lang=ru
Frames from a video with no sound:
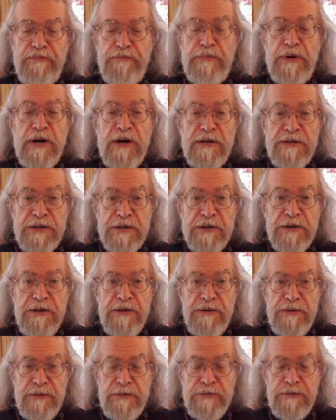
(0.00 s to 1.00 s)

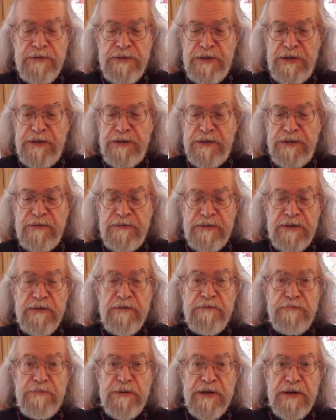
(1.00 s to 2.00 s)
пражские иудеи,
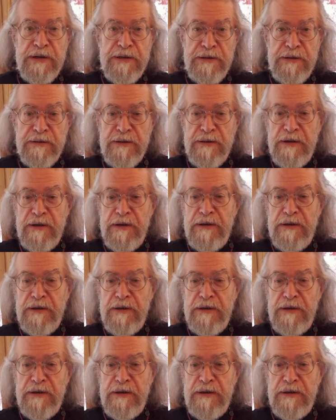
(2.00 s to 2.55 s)
жившие в Праге,